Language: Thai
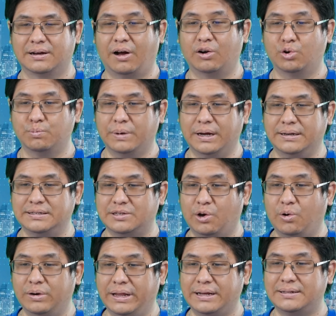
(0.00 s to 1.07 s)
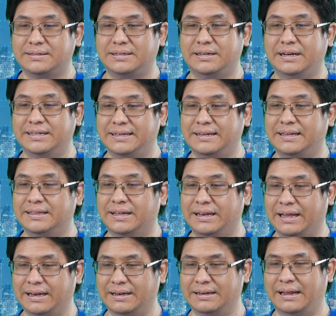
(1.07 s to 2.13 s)
กองทุนเปิด Cisco Next Generation
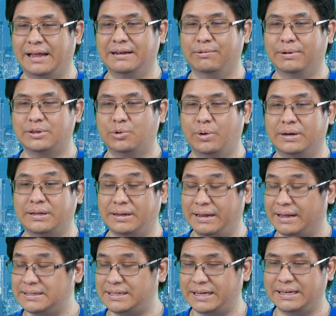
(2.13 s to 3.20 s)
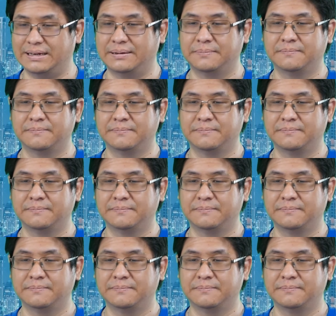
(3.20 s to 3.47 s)
Internet นะหรือว่าตัว T Next Gen